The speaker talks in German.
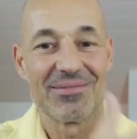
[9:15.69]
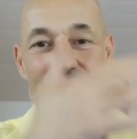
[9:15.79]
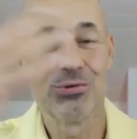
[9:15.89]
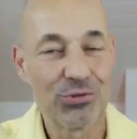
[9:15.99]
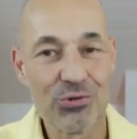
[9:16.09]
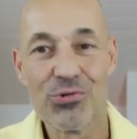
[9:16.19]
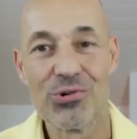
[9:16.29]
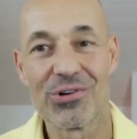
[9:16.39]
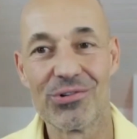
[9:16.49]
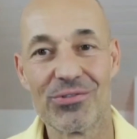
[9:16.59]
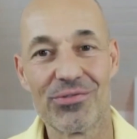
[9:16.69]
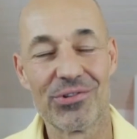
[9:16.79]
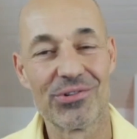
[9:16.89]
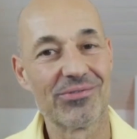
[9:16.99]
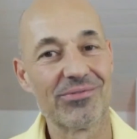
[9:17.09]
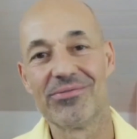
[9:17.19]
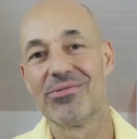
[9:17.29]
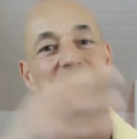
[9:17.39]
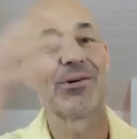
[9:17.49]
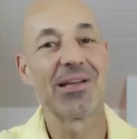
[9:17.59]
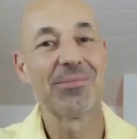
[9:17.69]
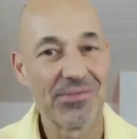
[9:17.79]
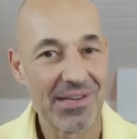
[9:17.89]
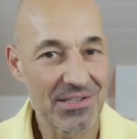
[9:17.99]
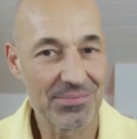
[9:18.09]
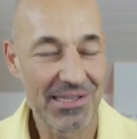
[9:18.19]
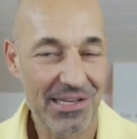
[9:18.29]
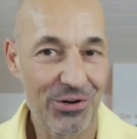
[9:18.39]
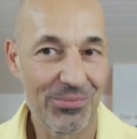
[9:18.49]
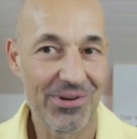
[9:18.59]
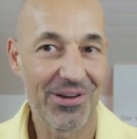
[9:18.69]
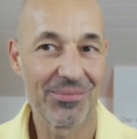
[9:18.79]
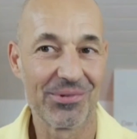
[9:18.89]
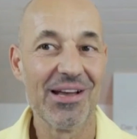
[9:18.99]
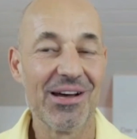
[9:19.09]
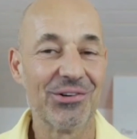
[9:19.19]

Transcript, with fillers: äh, Kultur und von wo auch immer wir es mitgenommen haben.